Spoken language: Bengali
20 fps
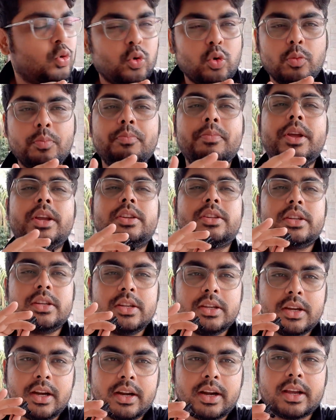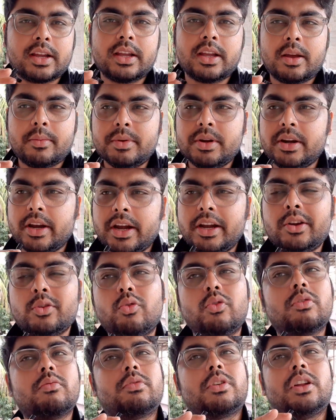খুব বেশি এটাকে আমি রেট
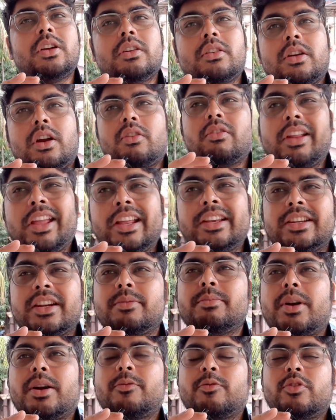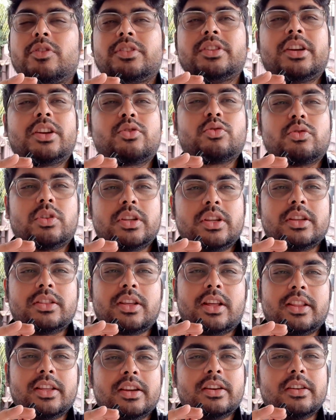করব না কারণ এজেন্ট মারফত যেটা শোনা যায়
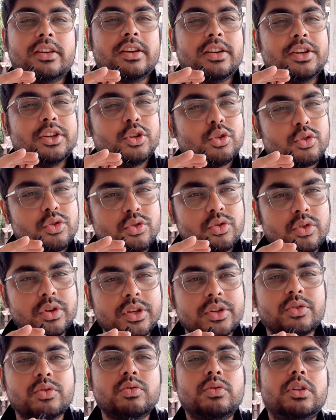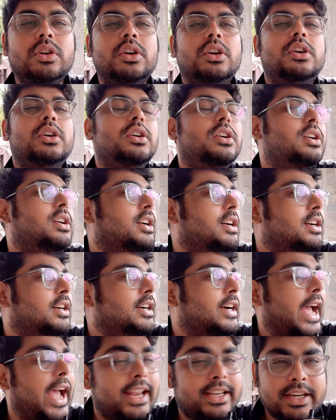তাদের নিজস্ব কিছু
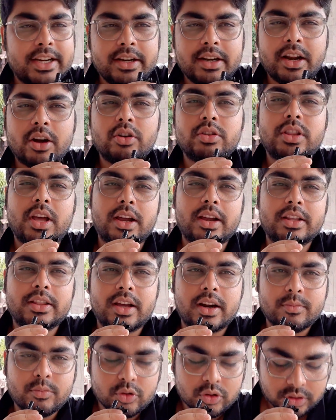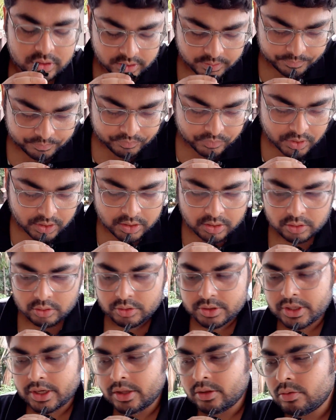অ্যাজেন্ডাও থাকে তার মধ্যে
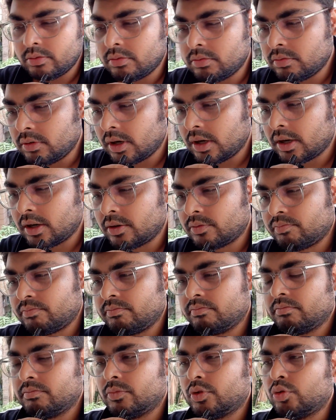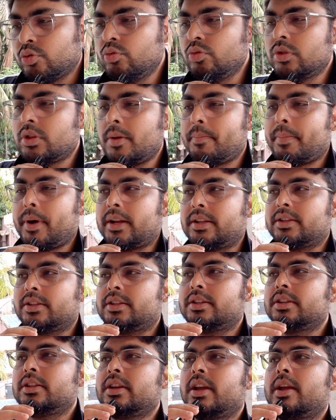তো যেহেতু শুনতে
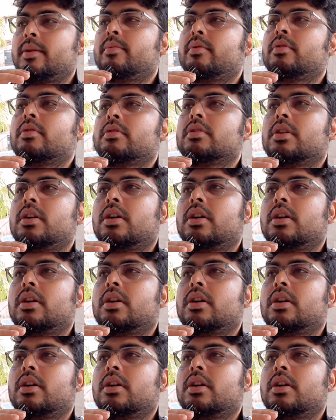পাচ্ছি এবং